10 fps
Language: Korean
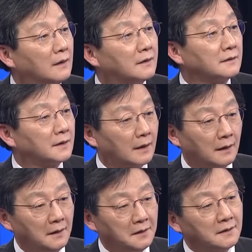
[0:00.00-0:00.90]
그런데
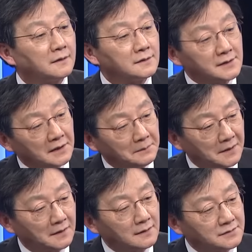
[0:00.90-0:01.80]
그런 제가
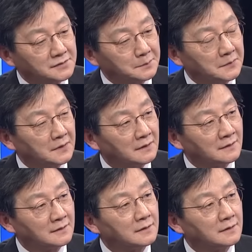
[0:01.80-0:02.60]
말씀드리는